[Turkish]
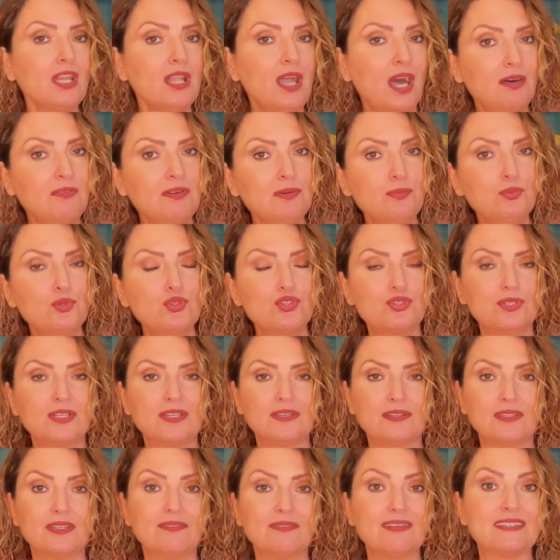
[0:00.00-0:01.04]
hava
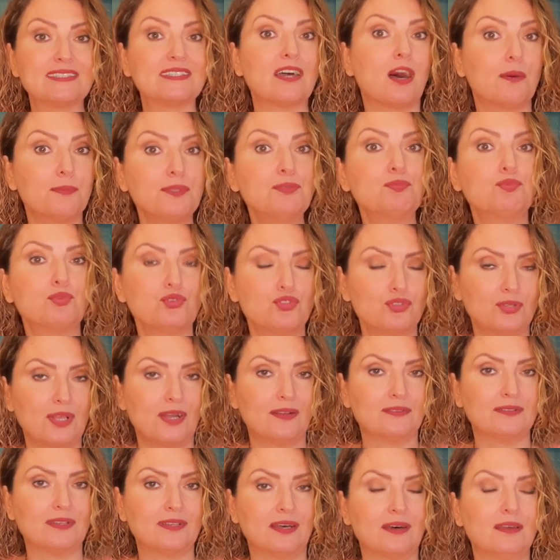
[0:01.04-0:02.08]
burçlarında ve sabit
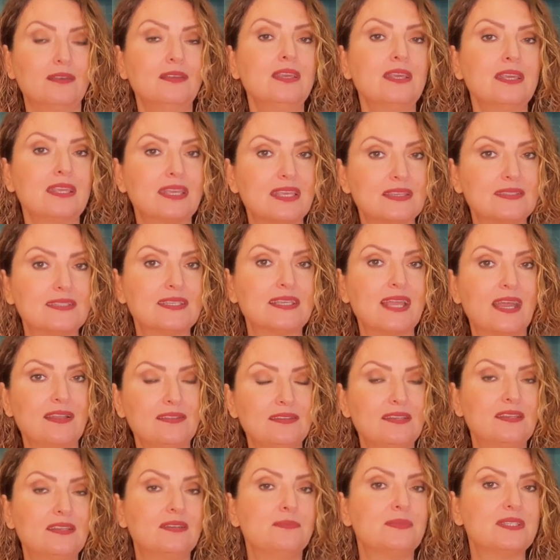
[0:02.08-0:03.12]
burçlarda
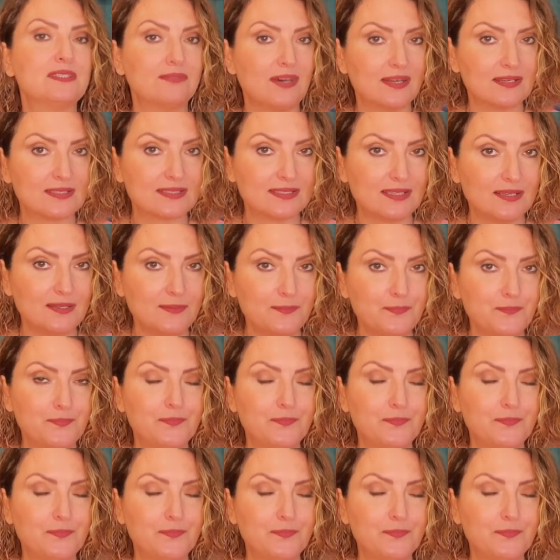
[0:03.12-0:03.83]
gezegenlerimiz varsa